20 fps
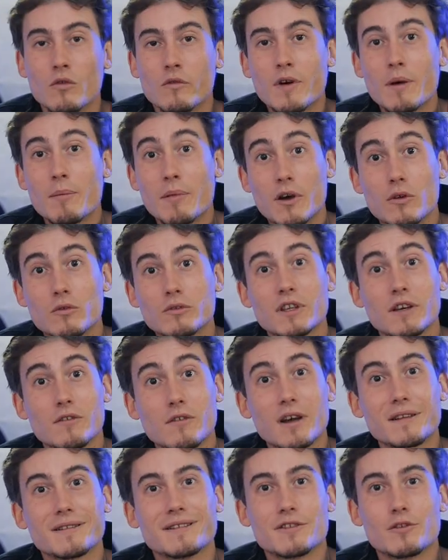On va par contre
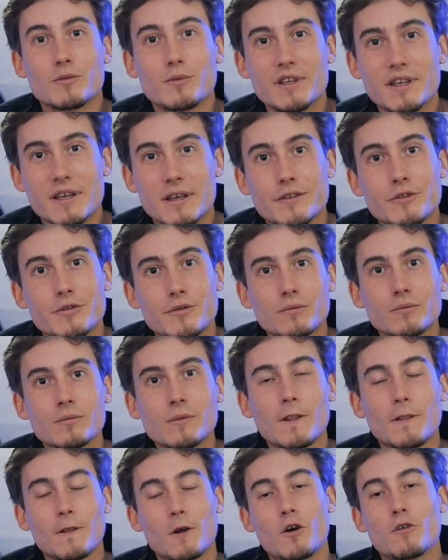avoir des obligations
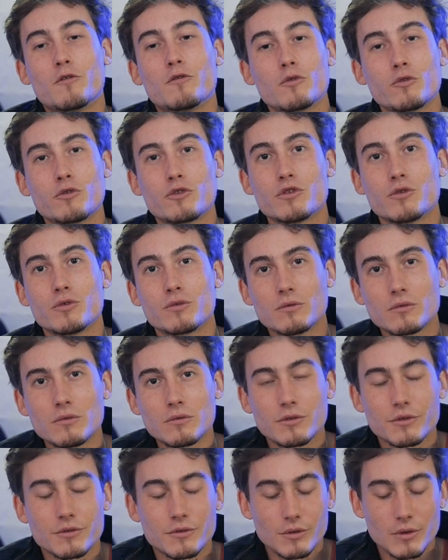en
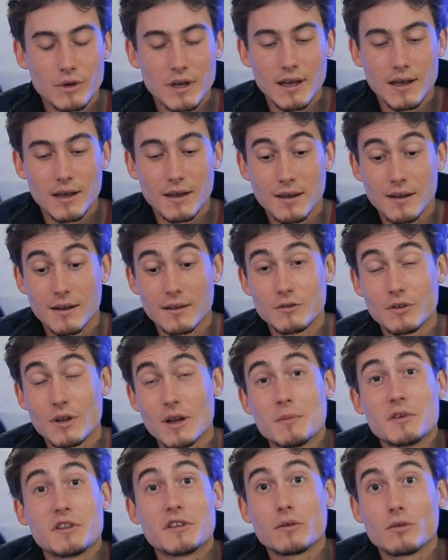fonction de la,
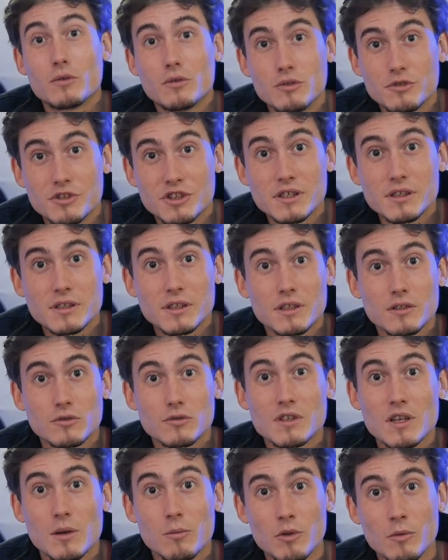météorologie, hein,
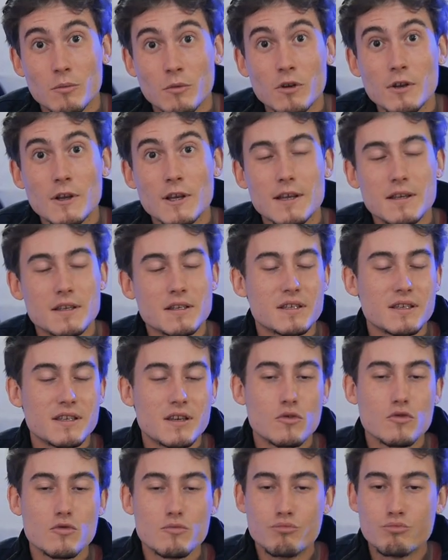tout simplement. S'il
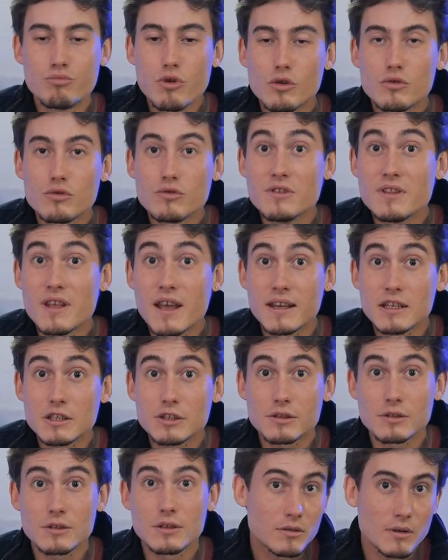y a eu beaucoup de
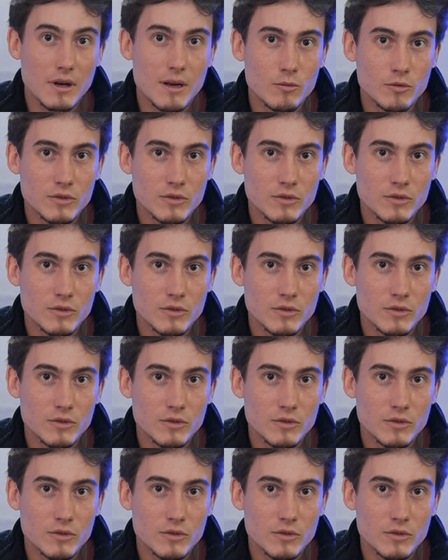neige sur la